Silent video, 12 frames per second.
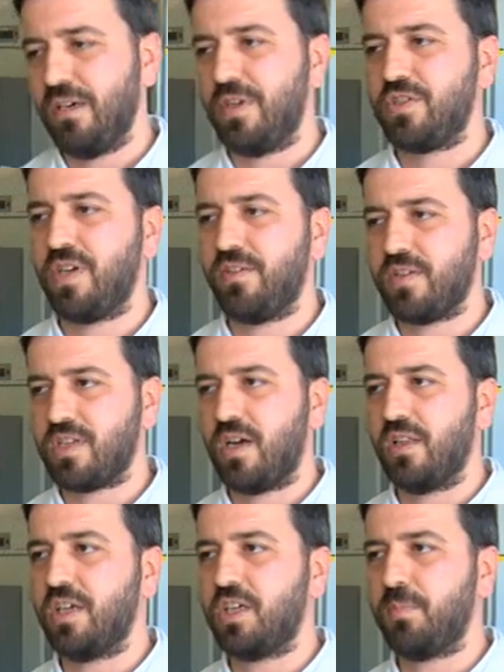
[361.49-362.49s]
ve çevre
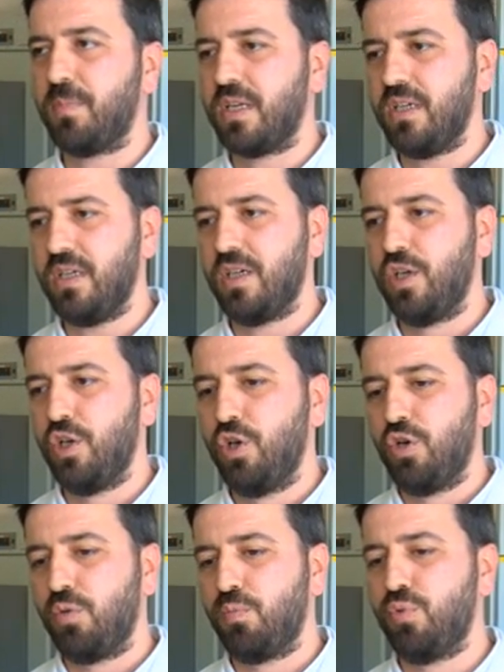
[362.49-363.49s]
sağlığı ekipleri
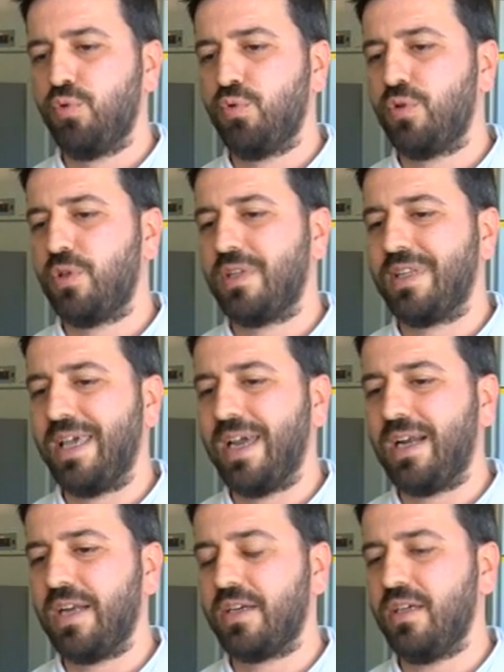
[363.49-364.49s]
bu
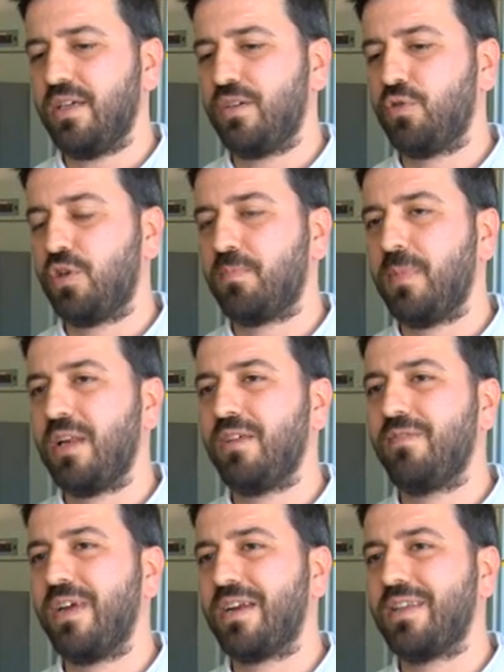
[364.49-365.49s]
değerleri
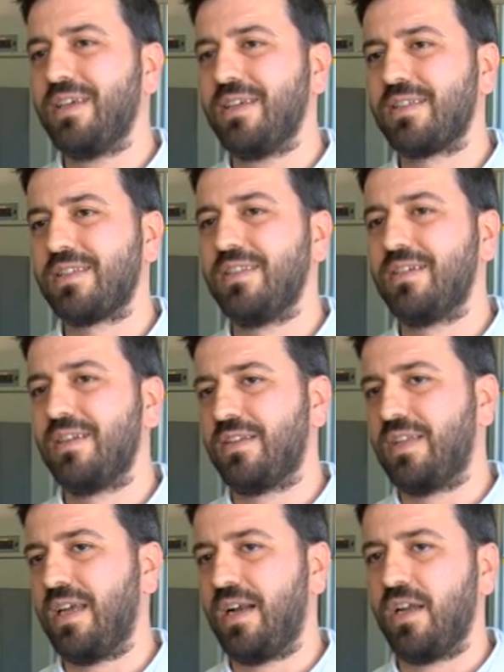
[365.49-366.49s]
yönetmeliğin verdiği sınır
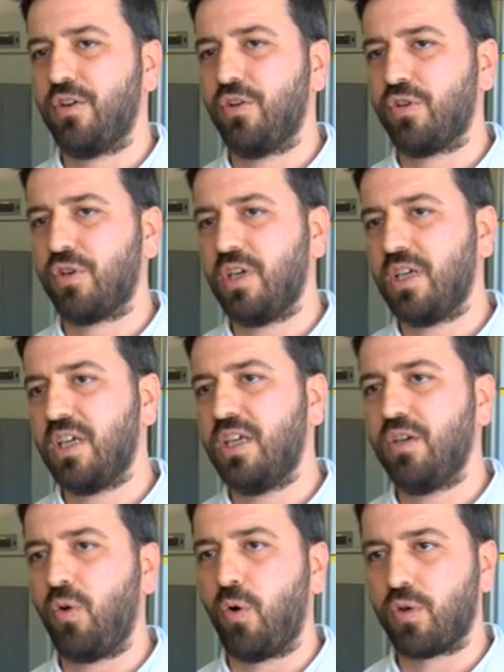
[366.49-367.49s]
değerlerine göre
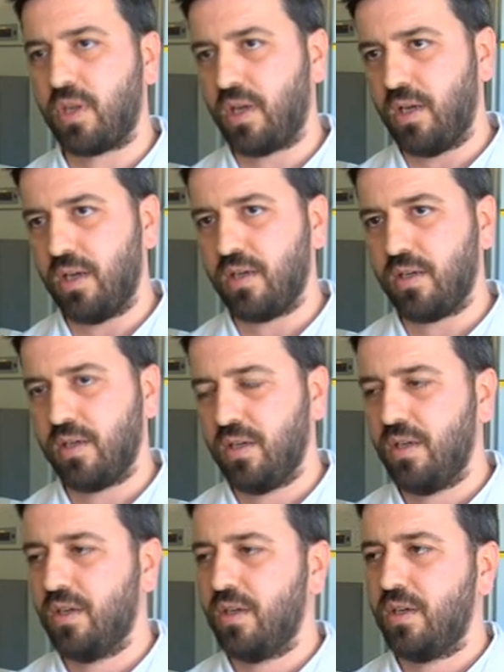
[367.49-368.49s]
iyi, orta,
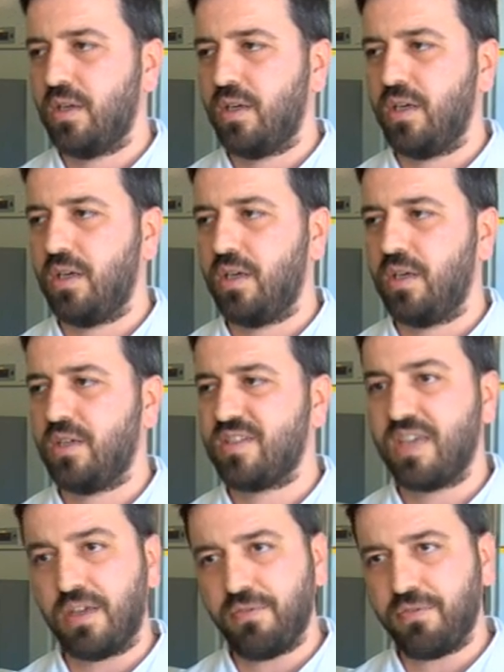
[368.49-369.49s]
e,
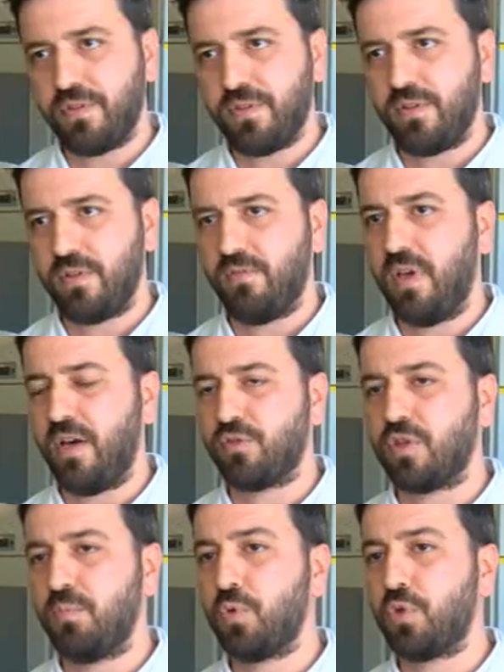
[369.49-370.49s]
zayıf
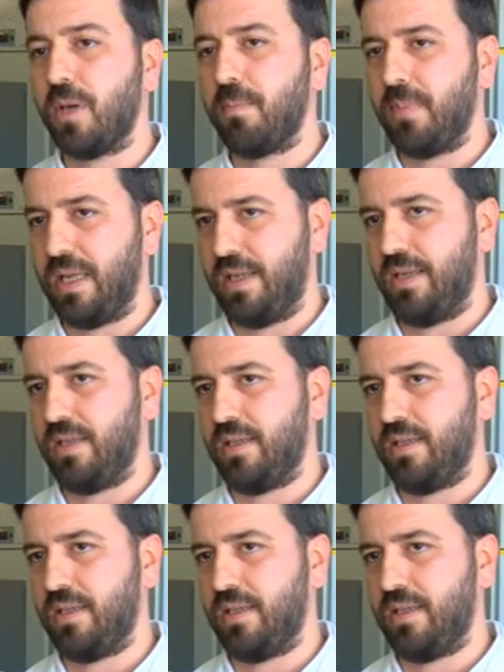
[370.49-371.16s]
veyahut da mükemmel